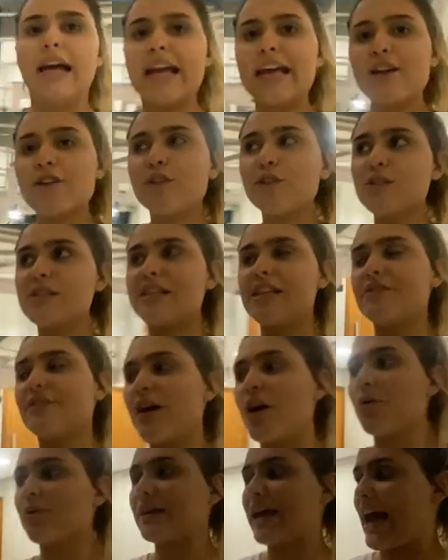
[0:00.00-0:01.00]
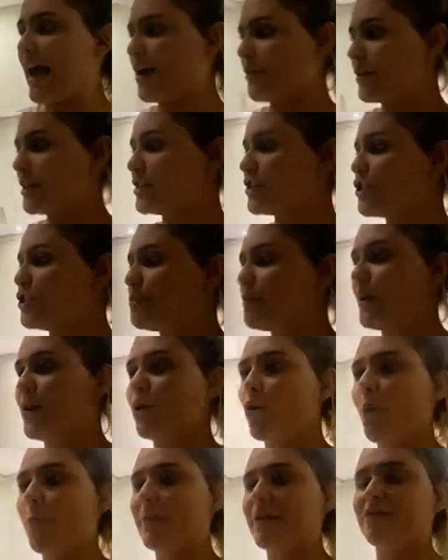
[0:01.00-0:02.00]
Inclusive é o carro que a gente
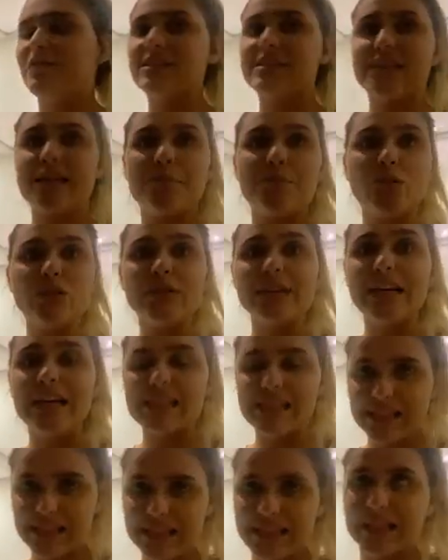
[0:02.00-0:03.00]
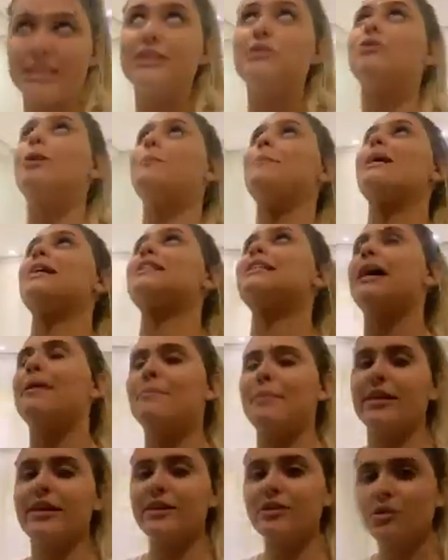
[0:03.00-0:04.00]
pegou para fazer a mudança aqui do
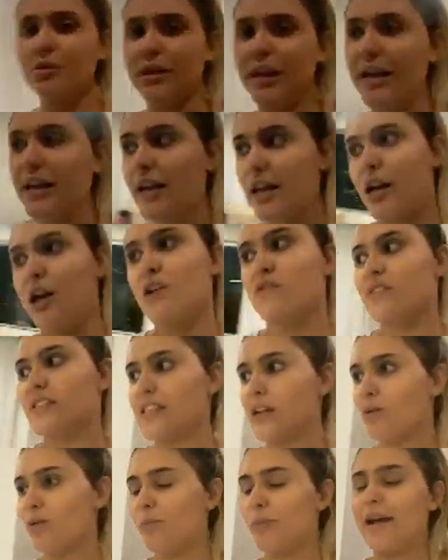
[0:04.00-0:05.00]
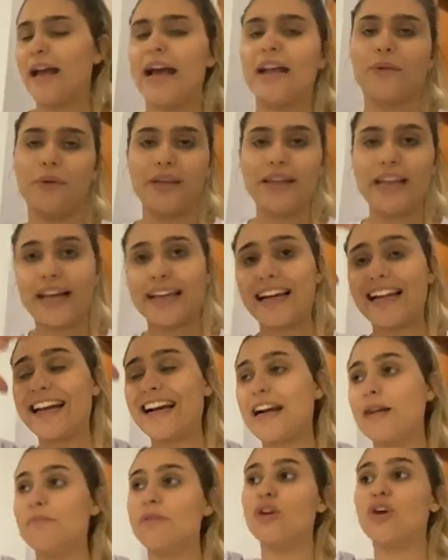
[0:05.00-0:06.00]
apartamento, né? Vocês acompanharam aí que é aquela
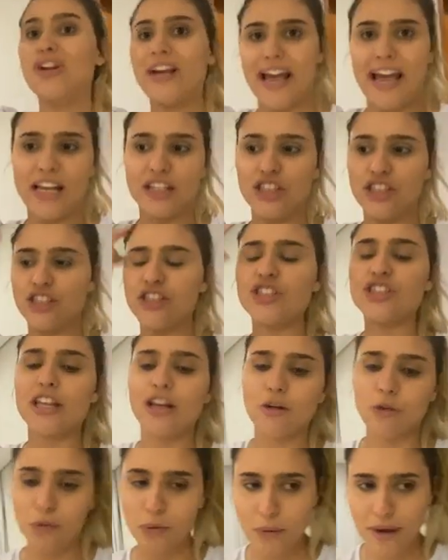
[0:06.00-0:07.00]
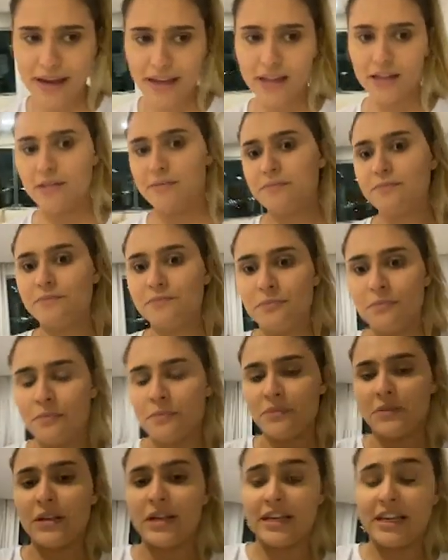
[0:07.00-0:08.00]
caminhonete, a gente tá com ela.
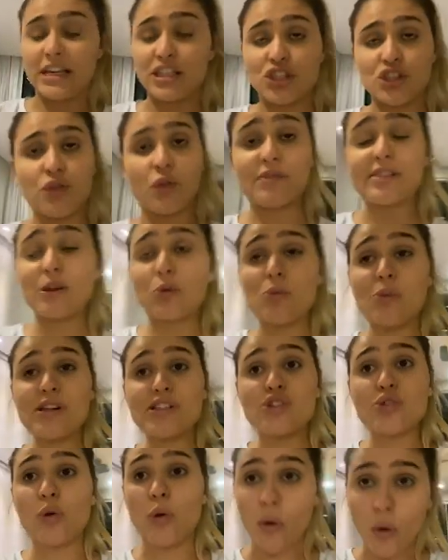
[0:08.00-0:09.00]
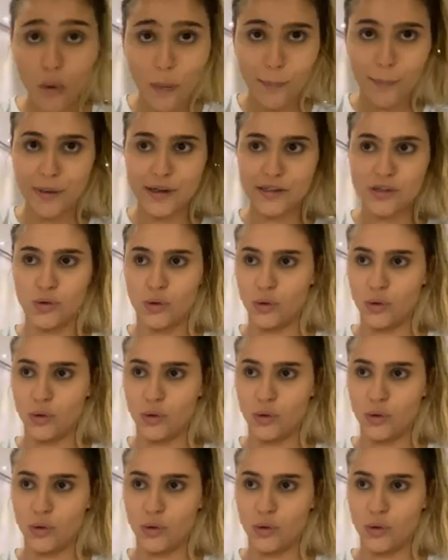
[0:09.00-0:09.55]
E a gente vai fazer algumas compras